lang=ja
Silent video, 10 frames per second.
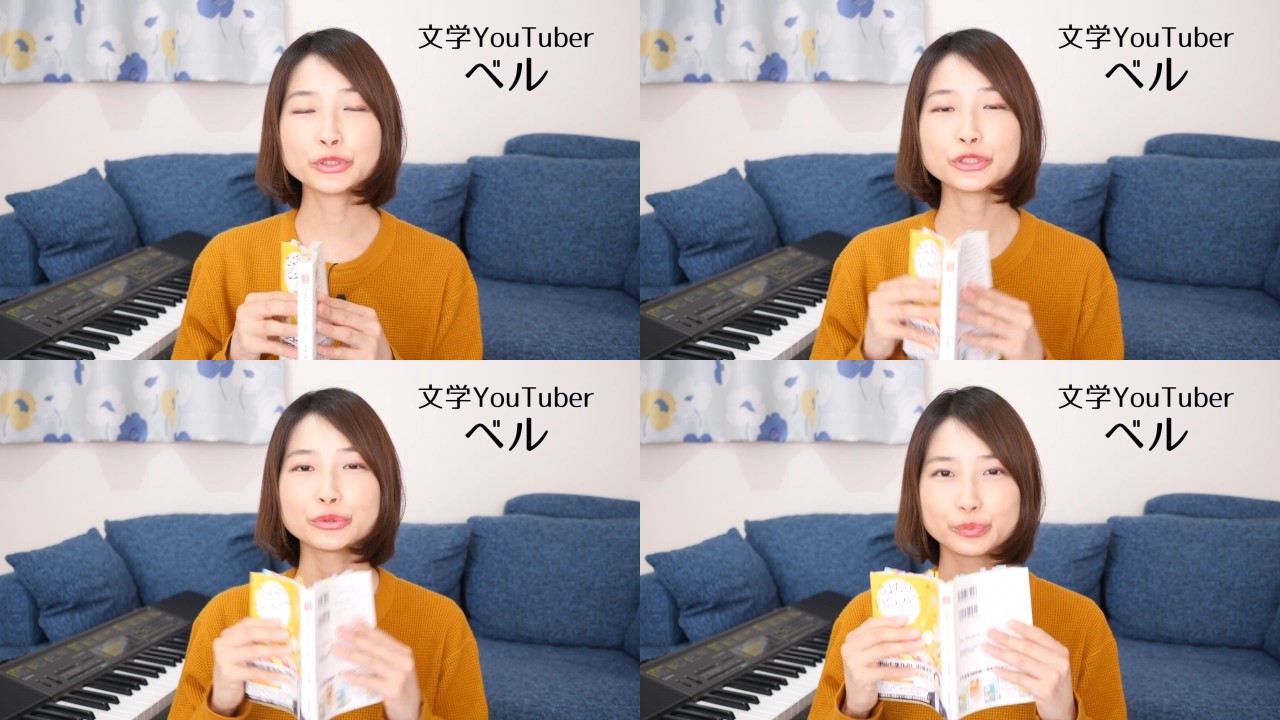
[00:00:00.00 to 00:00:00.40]

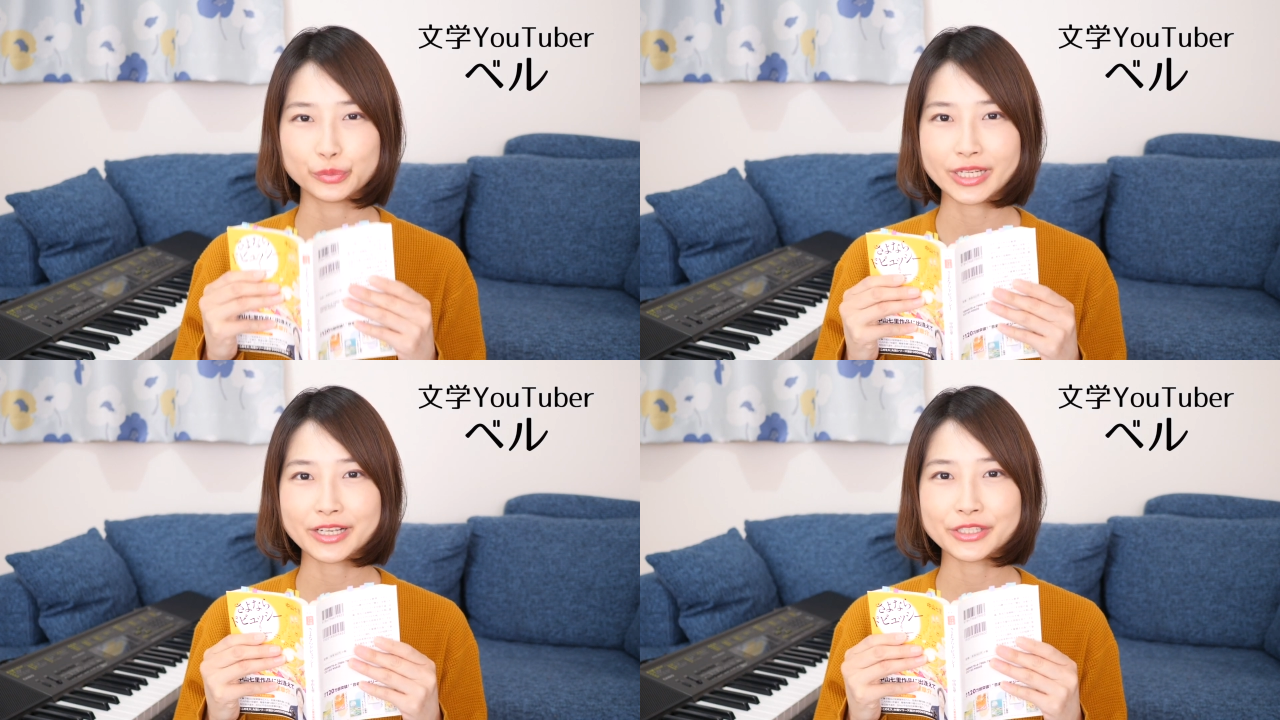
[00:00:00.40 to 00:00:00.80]
む
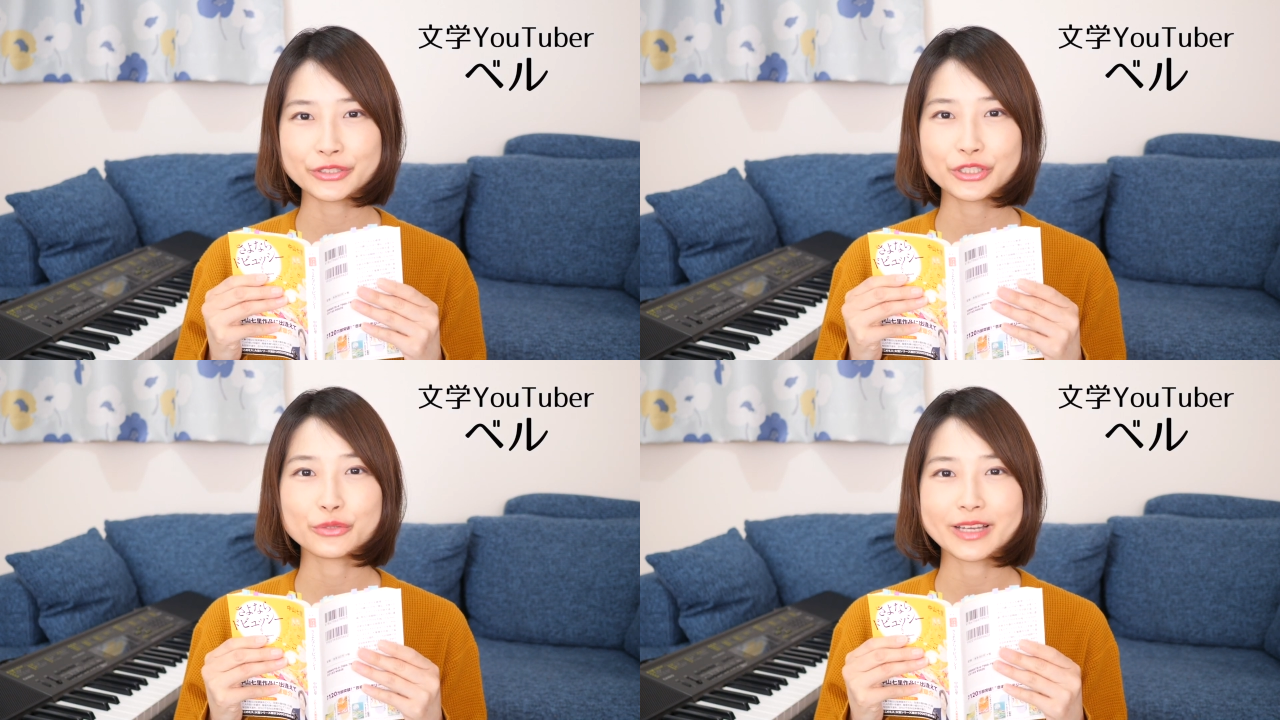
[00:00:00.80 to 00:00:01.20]
文学
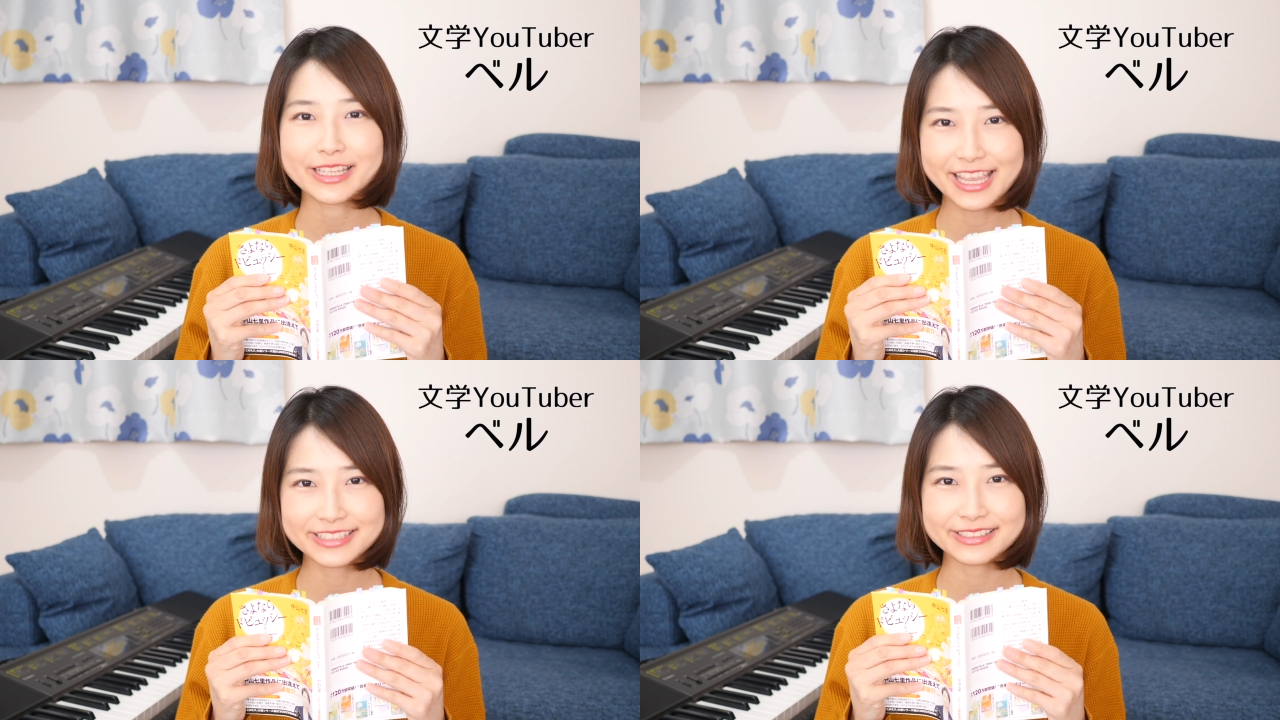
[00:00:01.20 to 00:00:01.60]

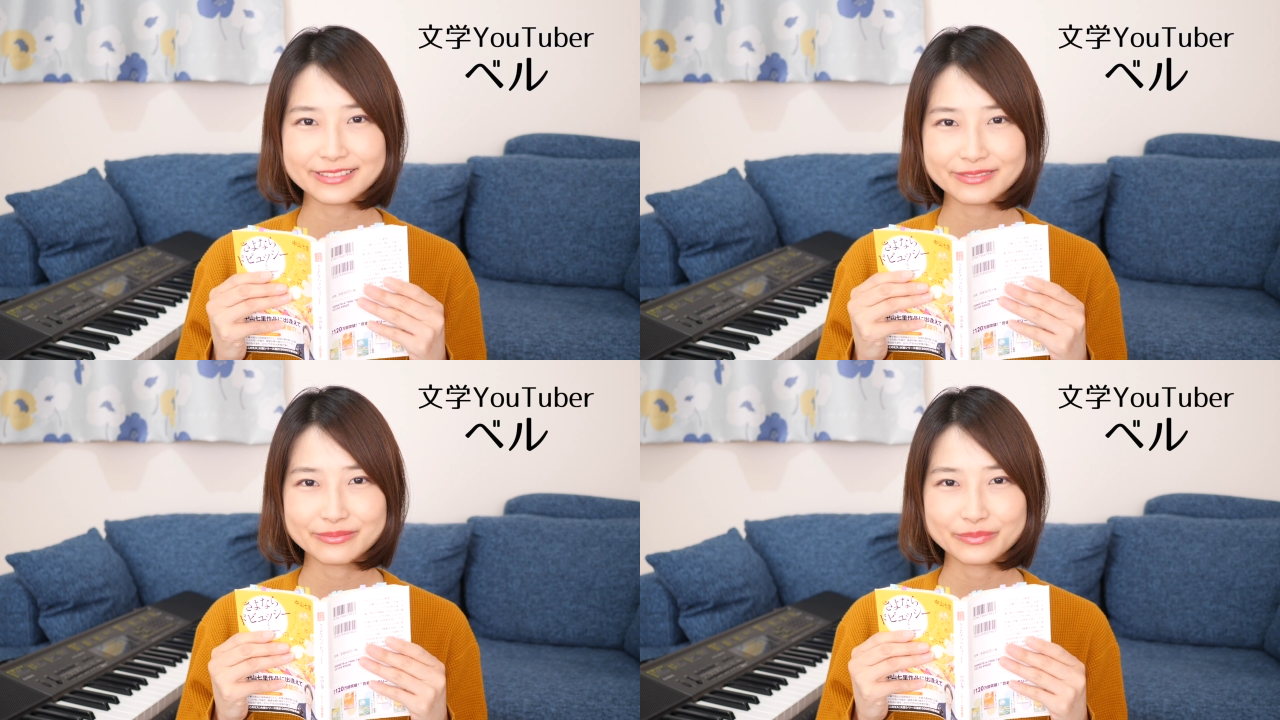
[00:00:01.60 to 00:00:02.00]
YouTuber です。
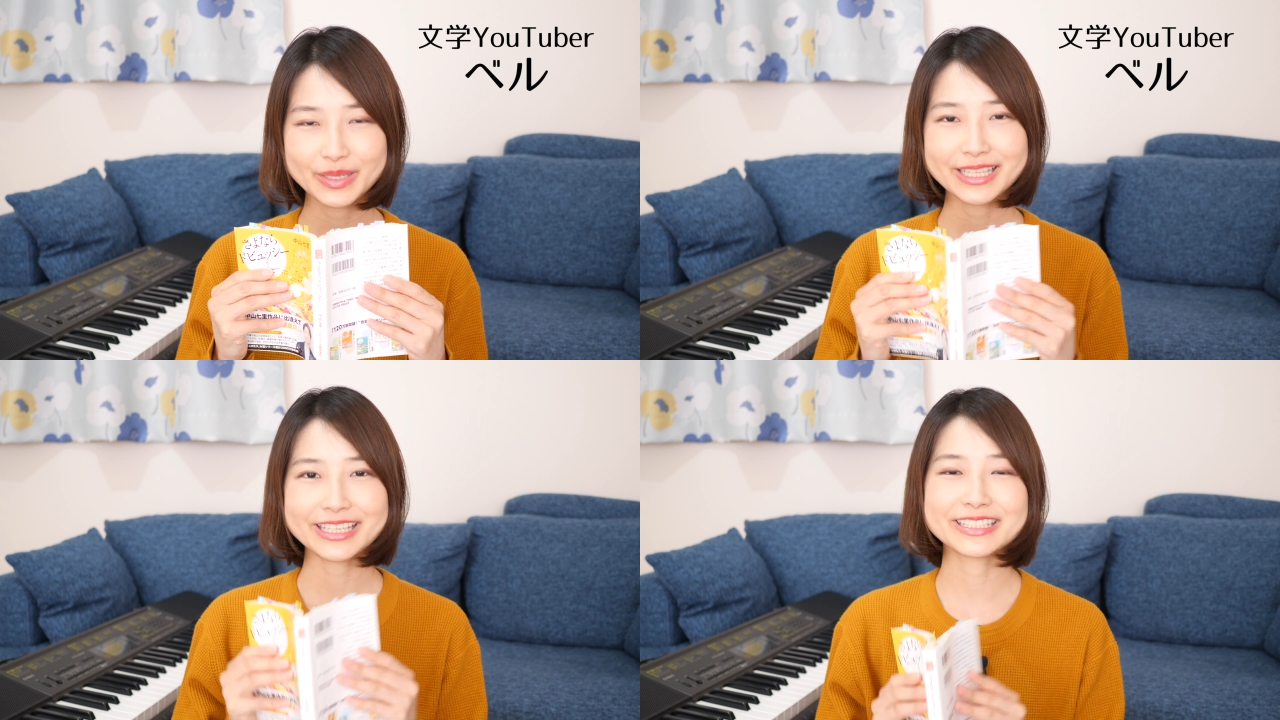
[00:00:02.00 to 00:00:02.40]

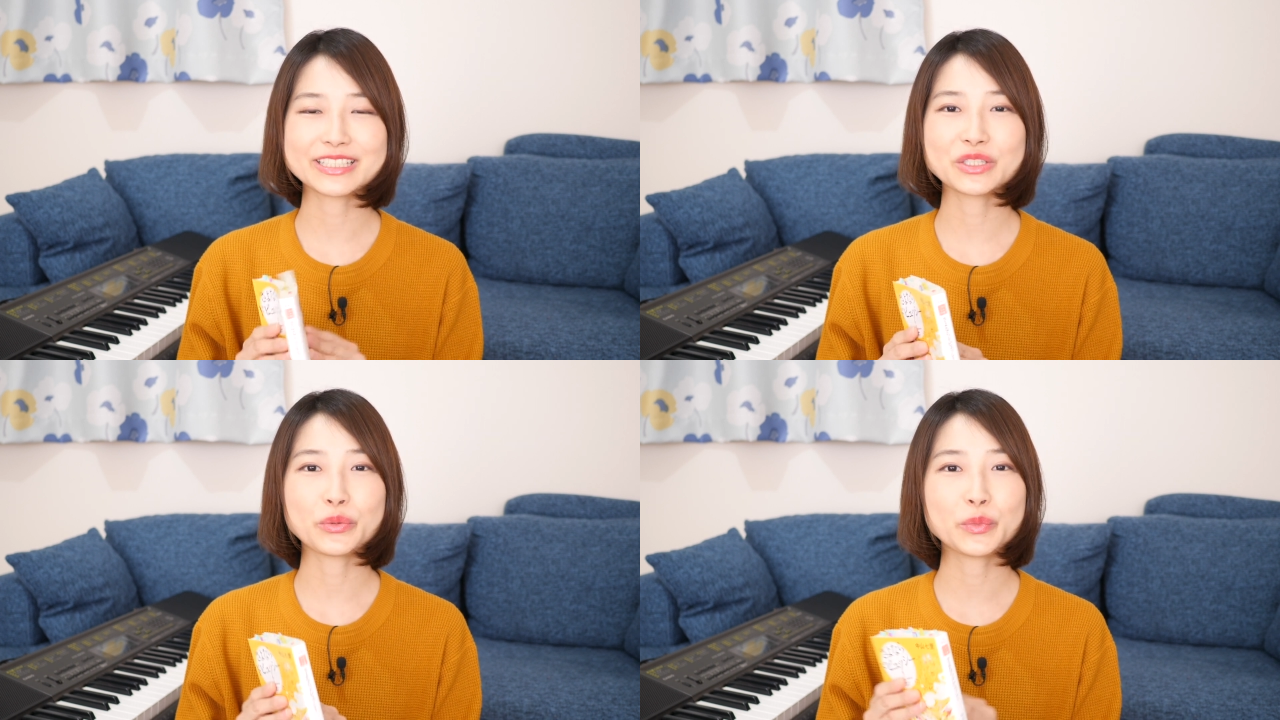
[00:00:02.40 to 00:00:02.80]
一冊読